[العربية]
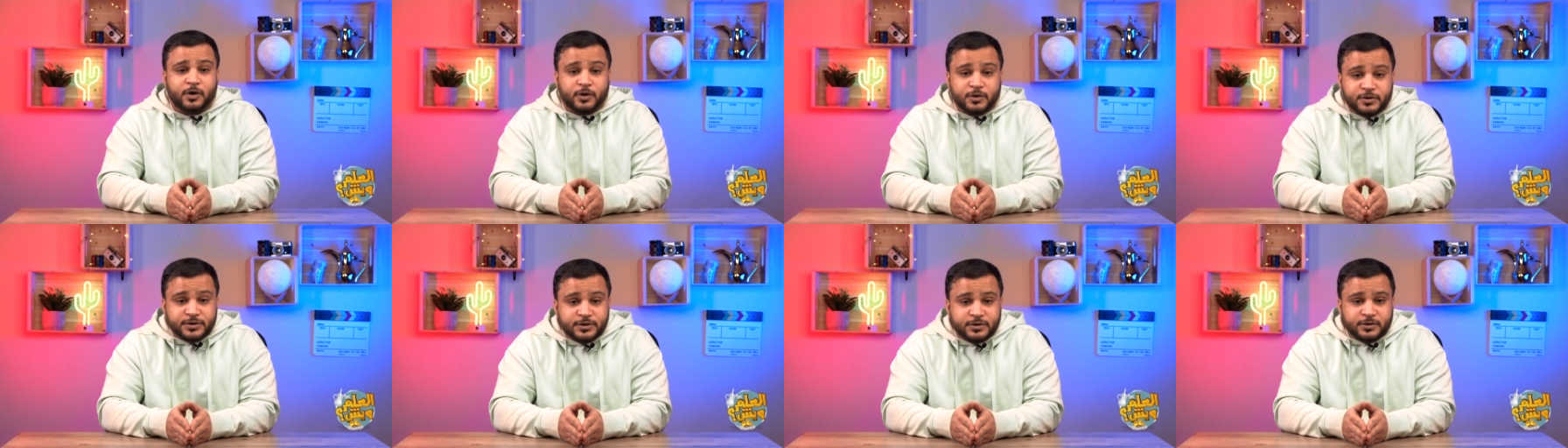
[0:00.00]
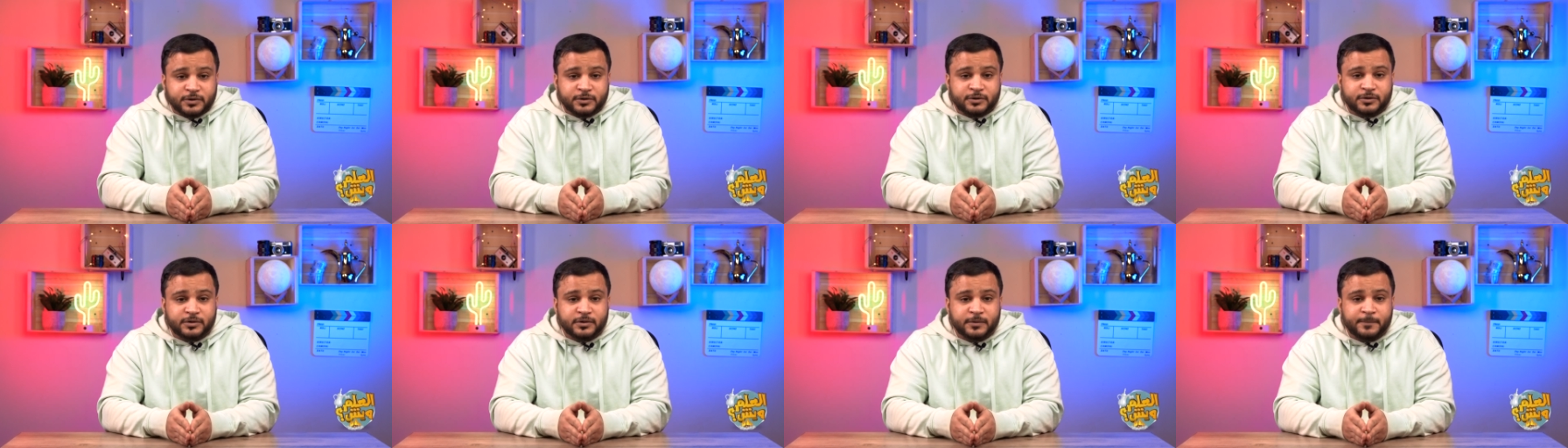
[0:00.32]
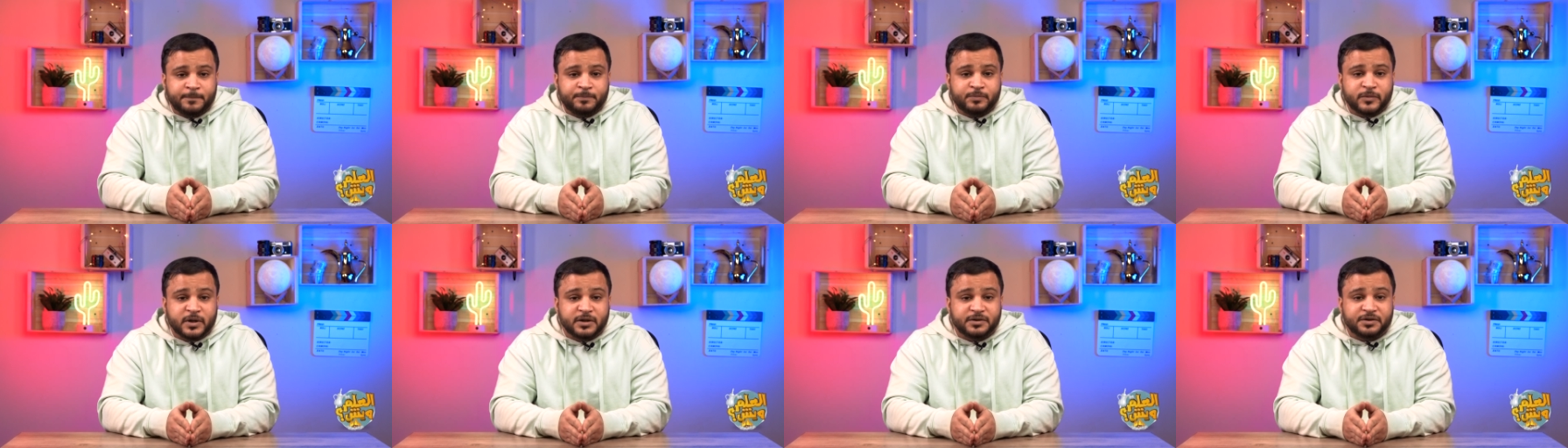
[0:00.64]
اسكت
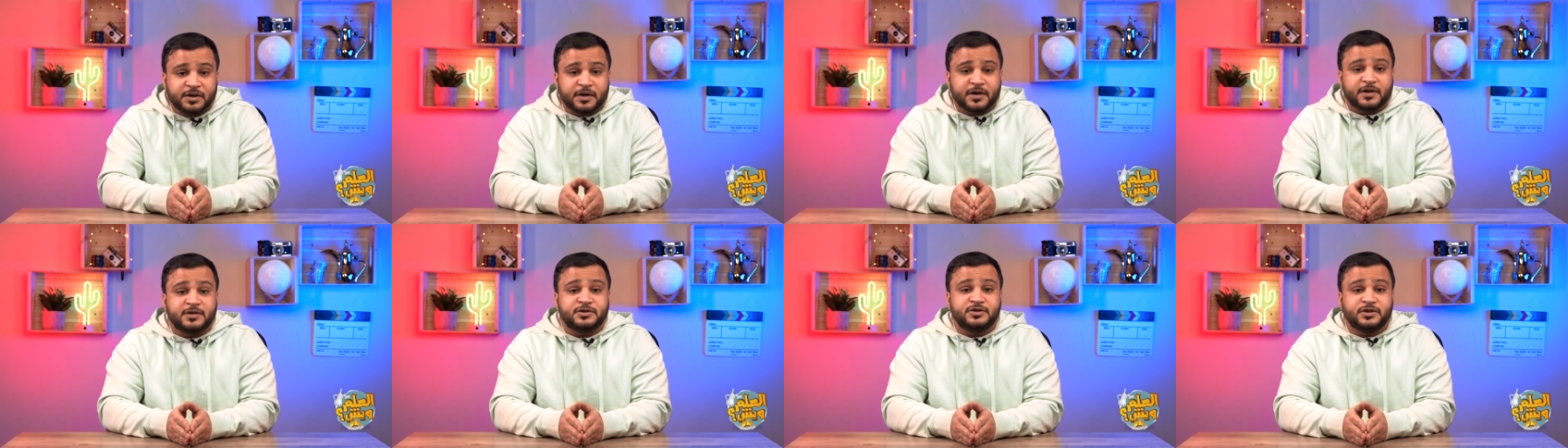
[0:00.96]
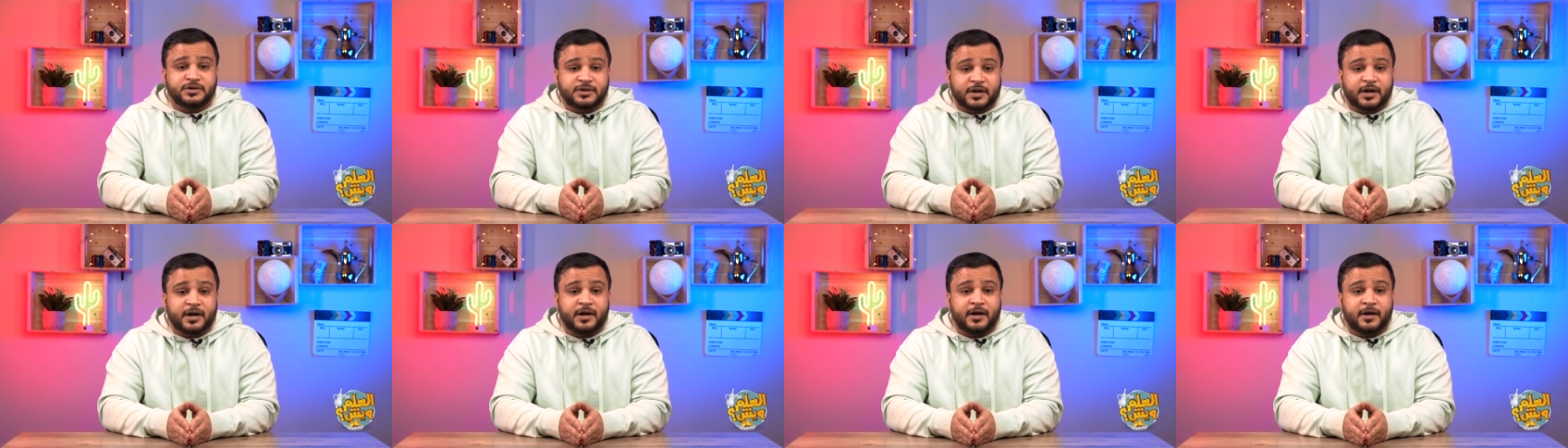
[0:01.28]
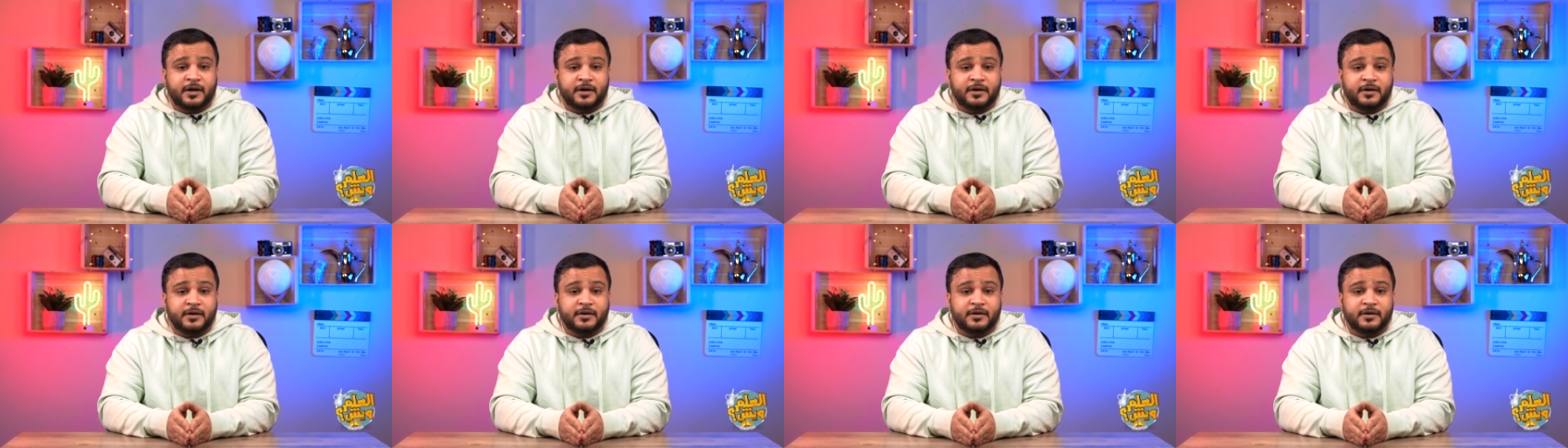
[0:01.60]
ترى
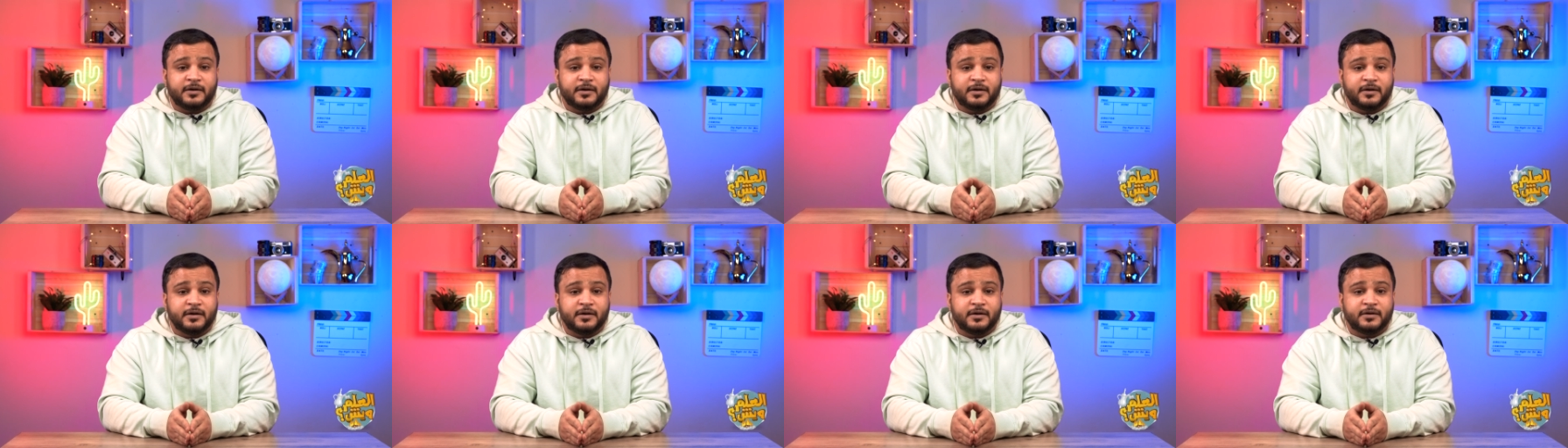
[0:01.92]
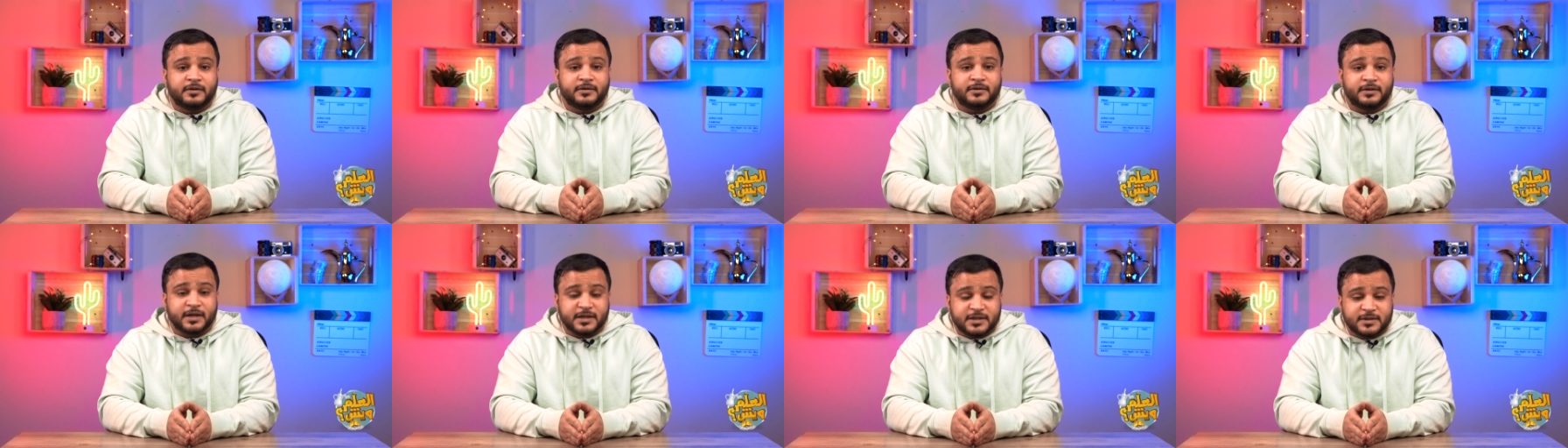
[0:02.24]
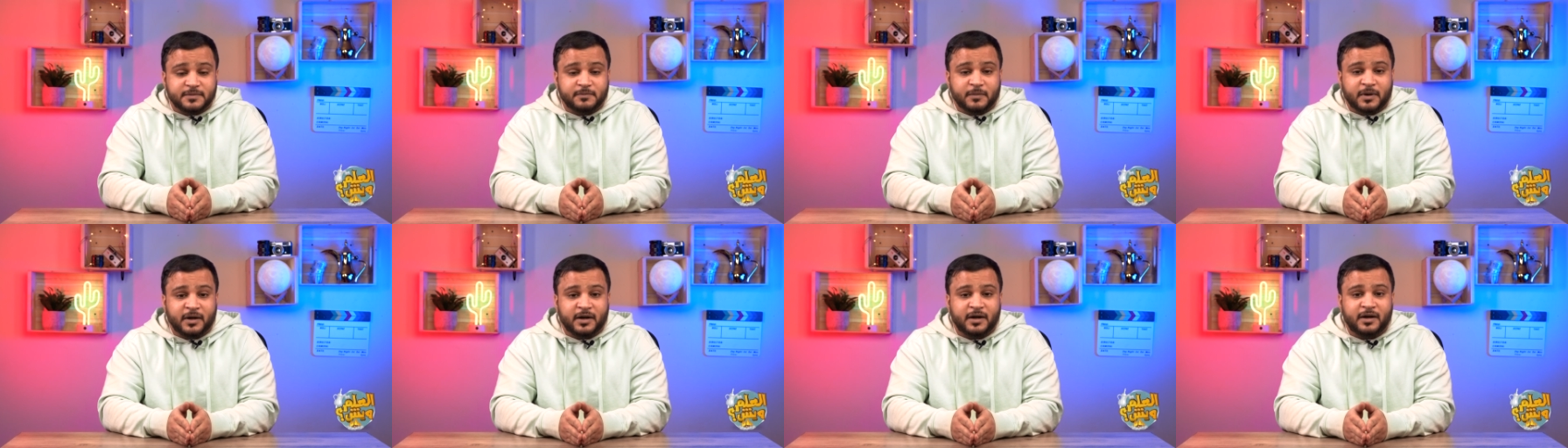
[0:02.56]
الجدران
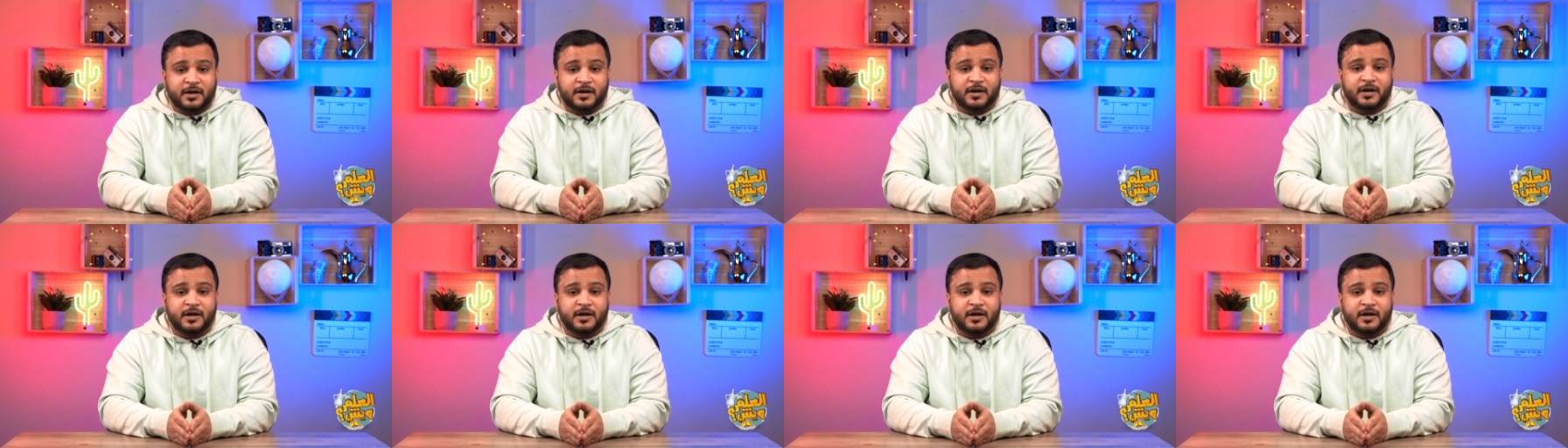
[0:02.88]
تسمع